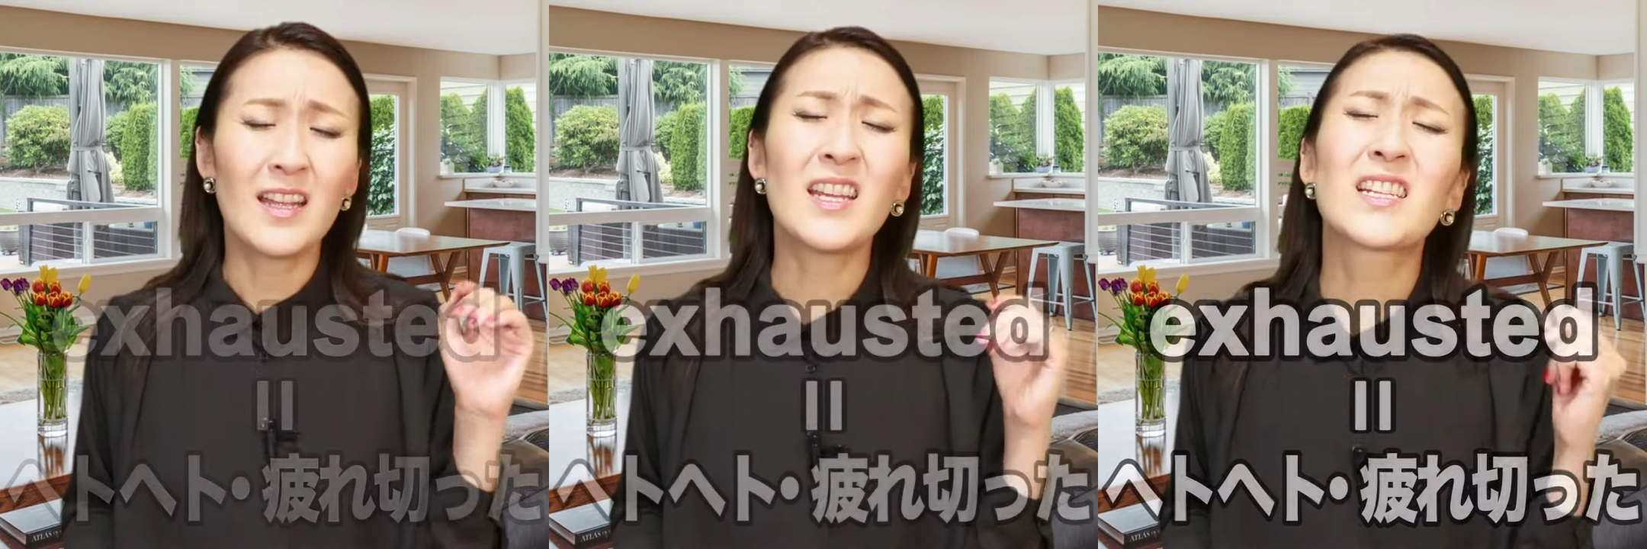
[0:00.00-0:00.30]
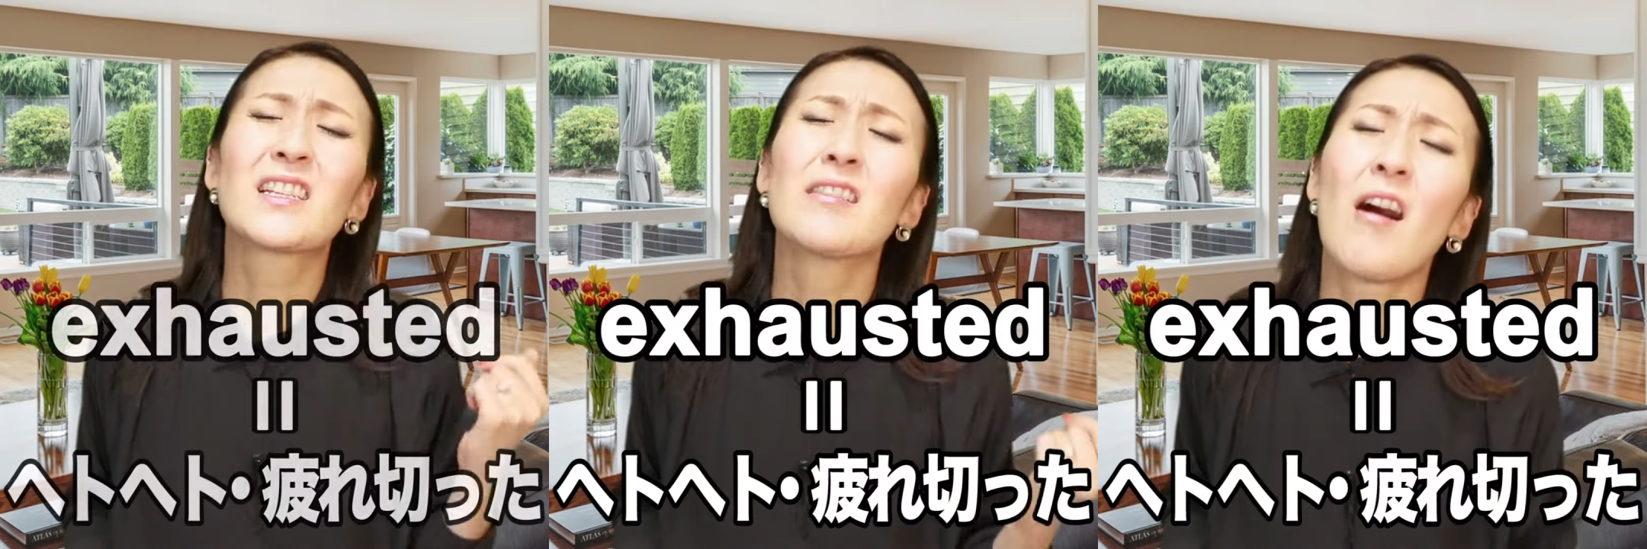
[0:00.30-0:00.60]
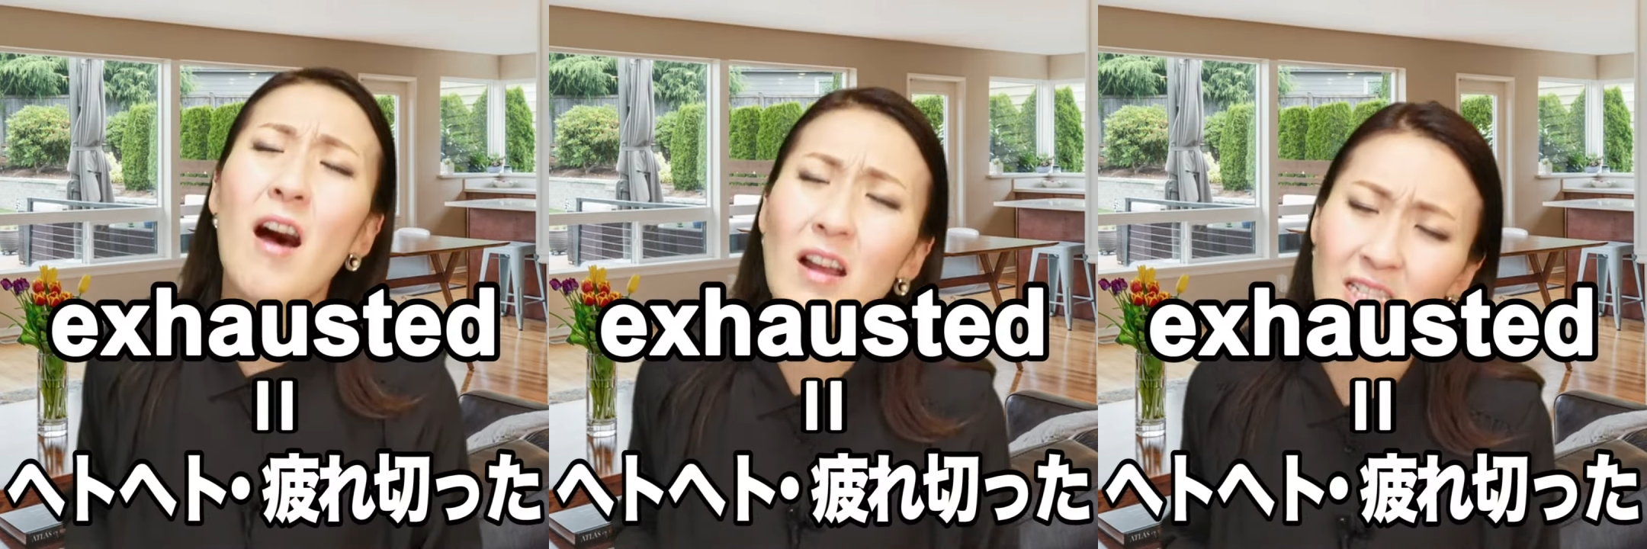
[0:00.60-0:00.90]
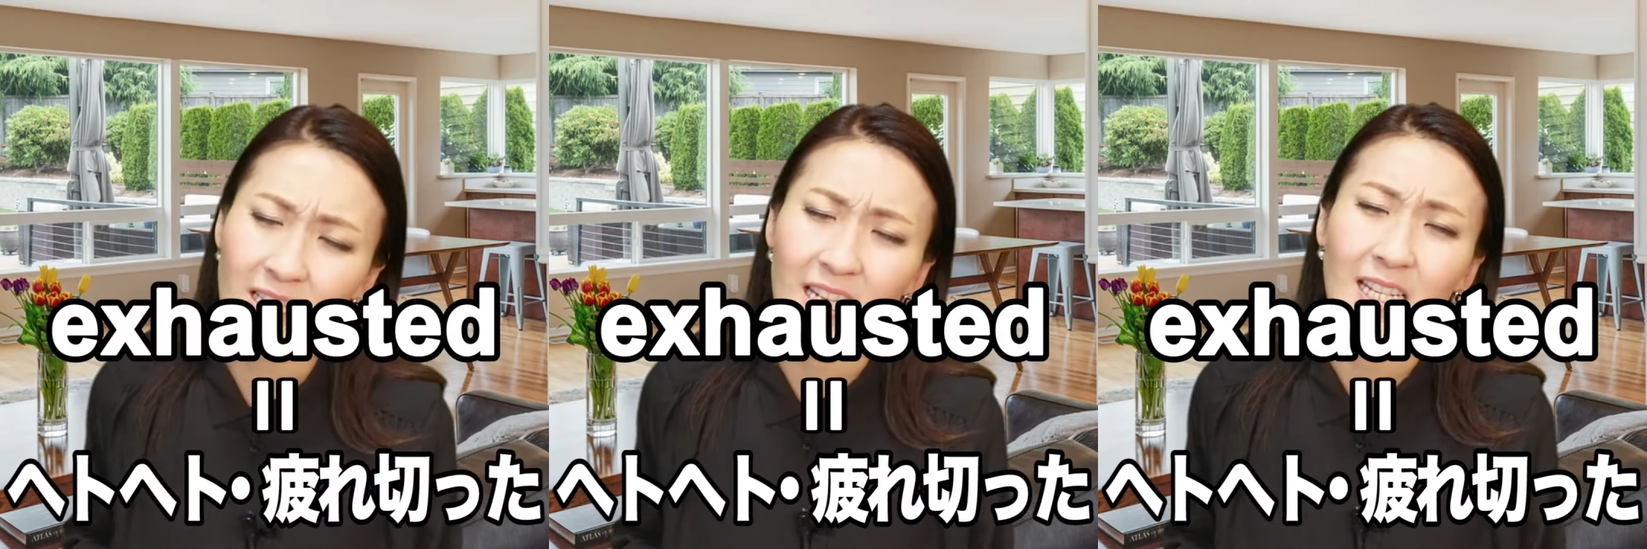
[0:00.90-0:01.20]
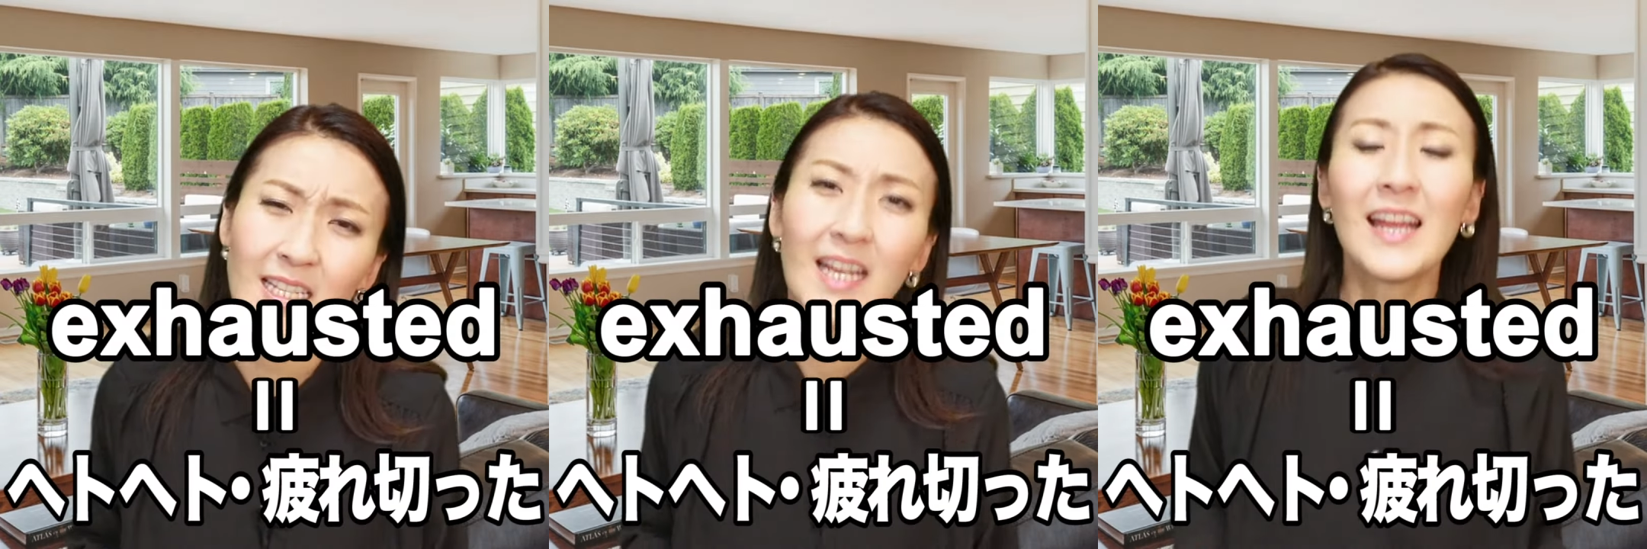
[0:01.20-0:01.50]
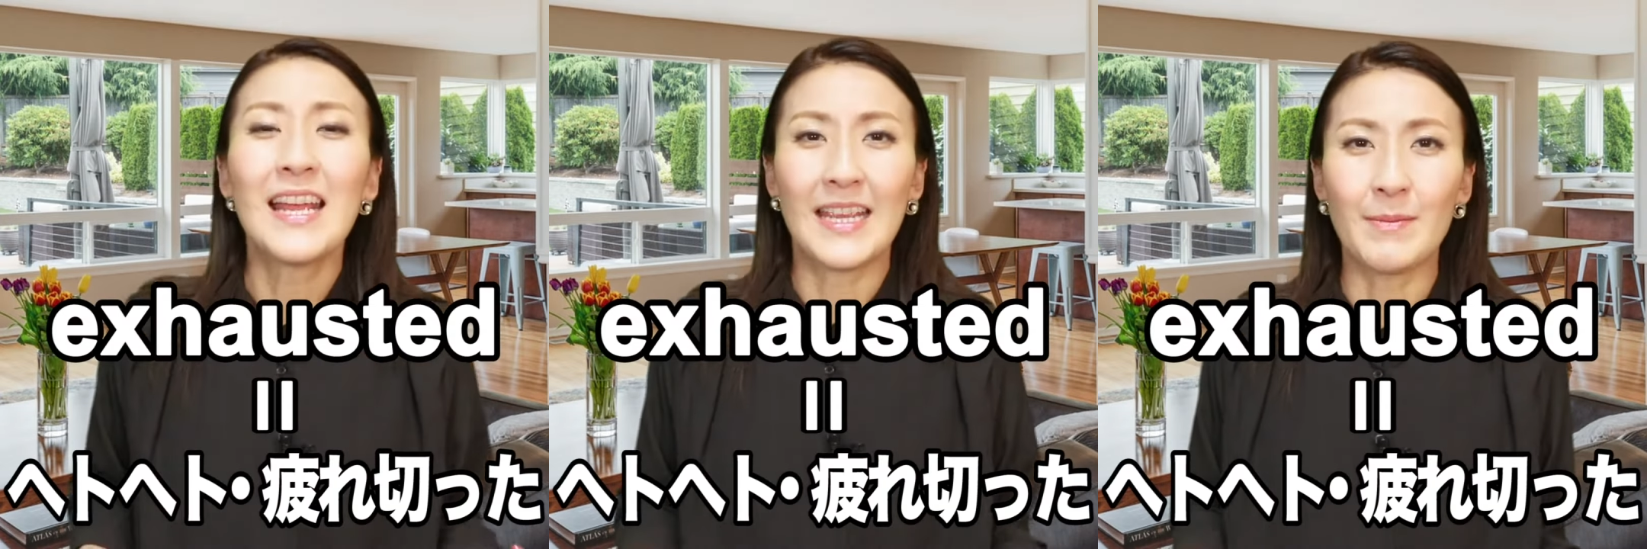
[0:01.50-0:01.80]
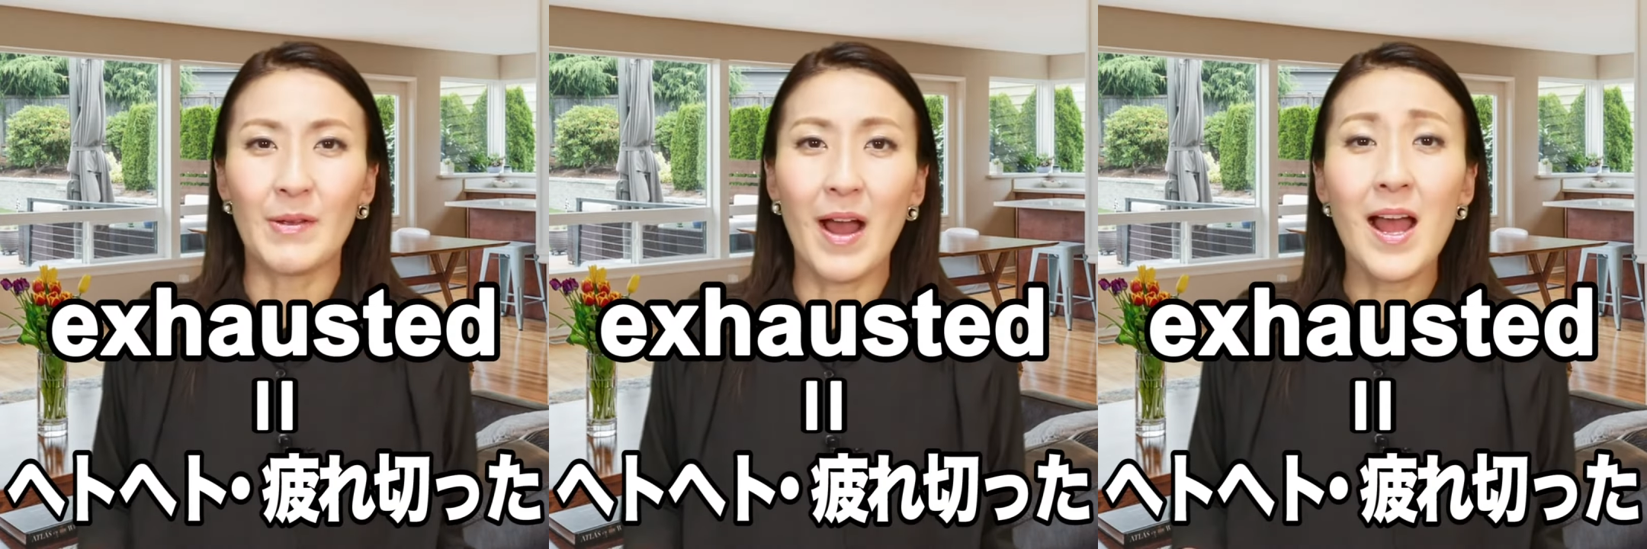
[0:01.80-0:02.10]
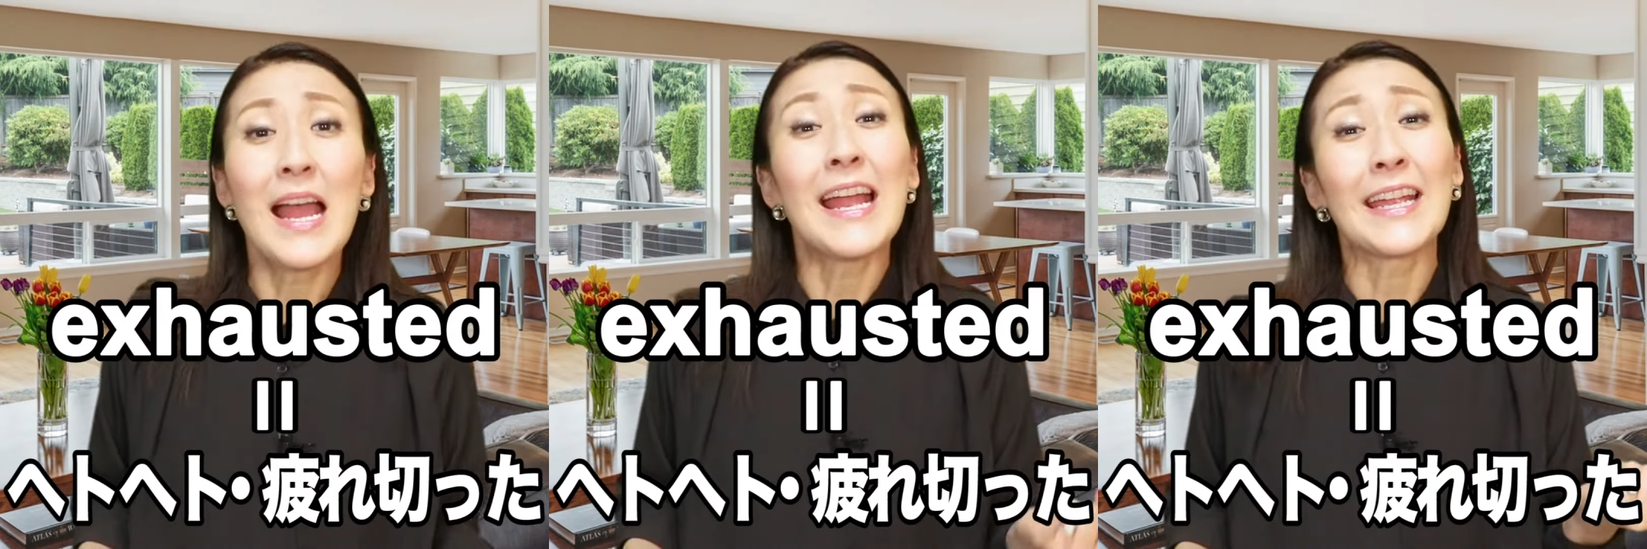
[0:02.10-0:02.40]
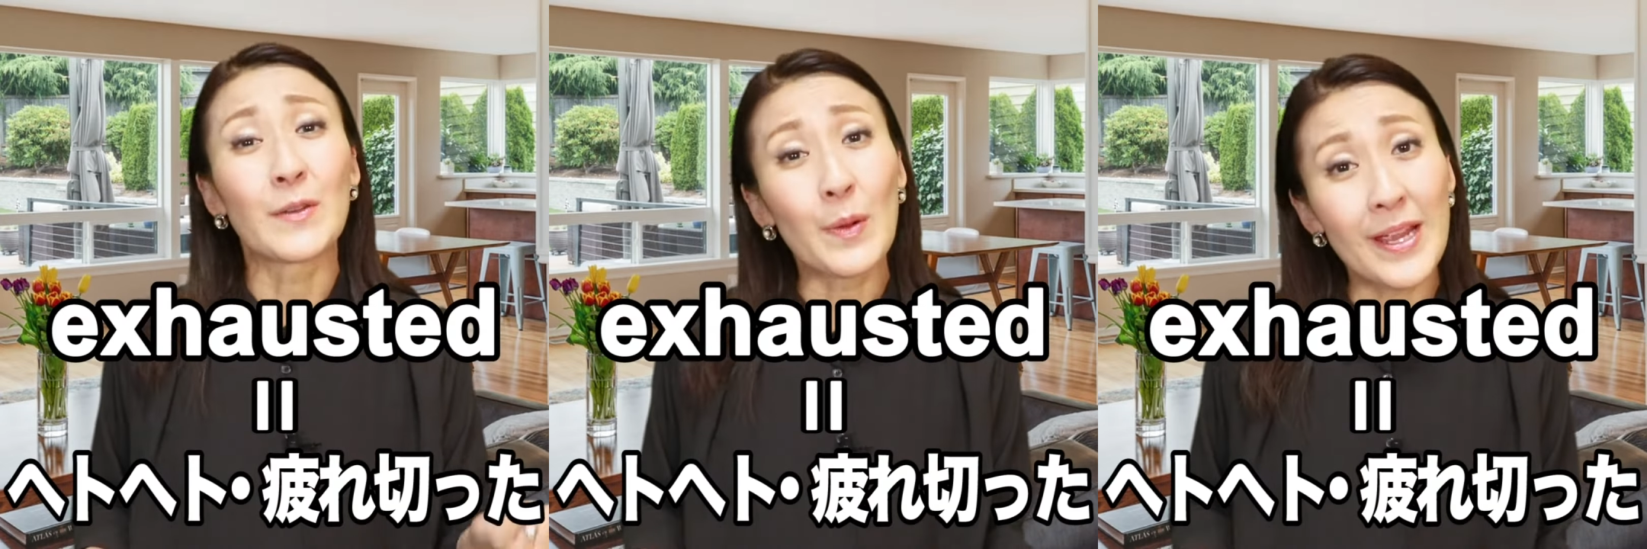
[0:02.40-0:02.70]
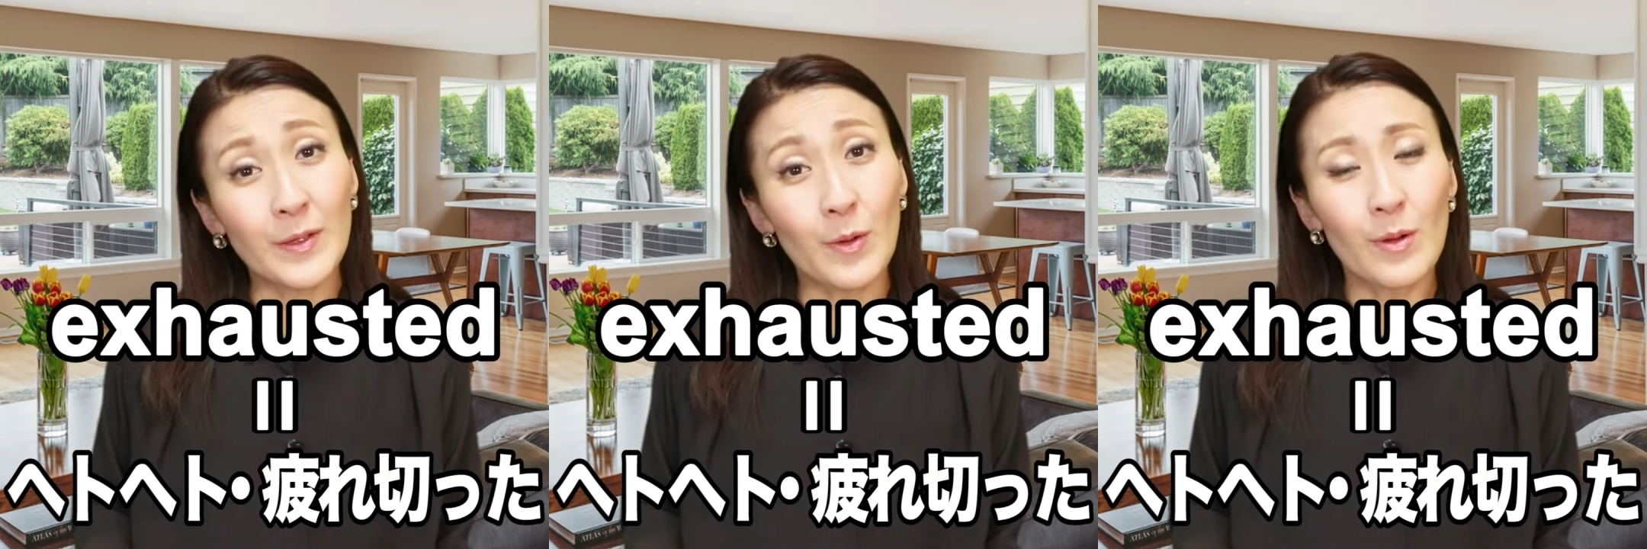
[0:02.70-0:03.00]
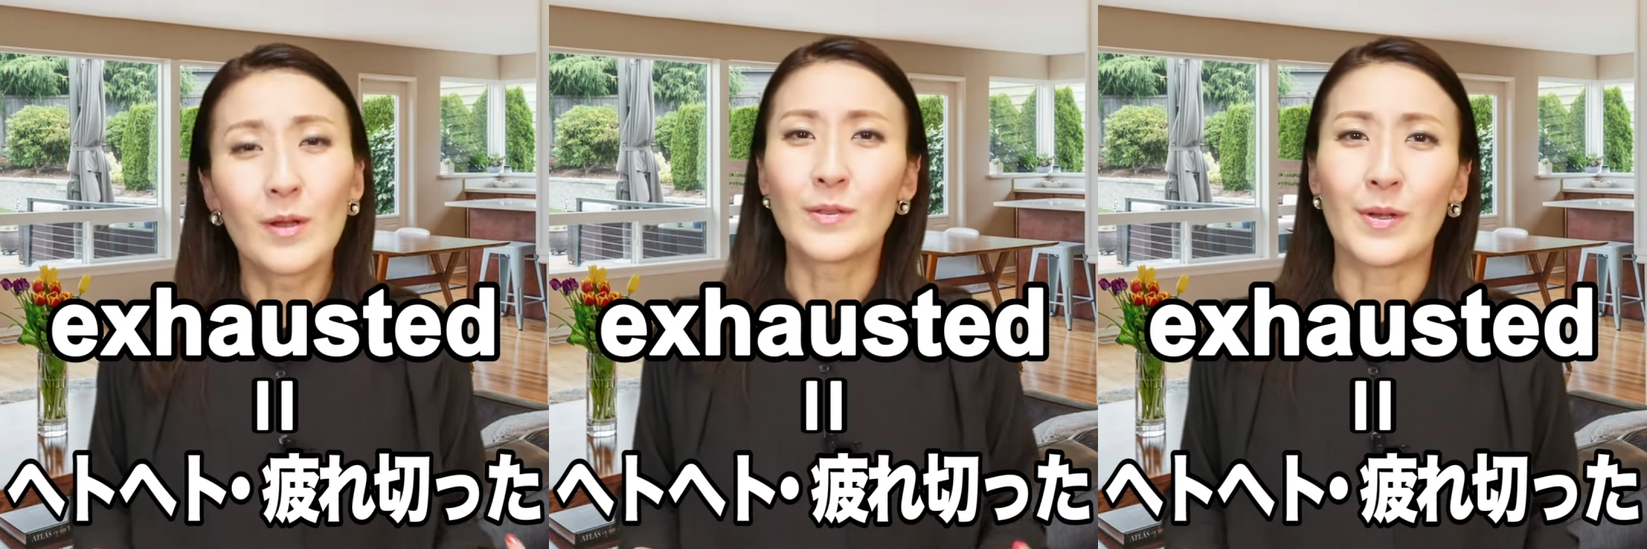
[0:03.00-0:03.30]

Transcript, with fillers: exhausted 意味はヘトヘト、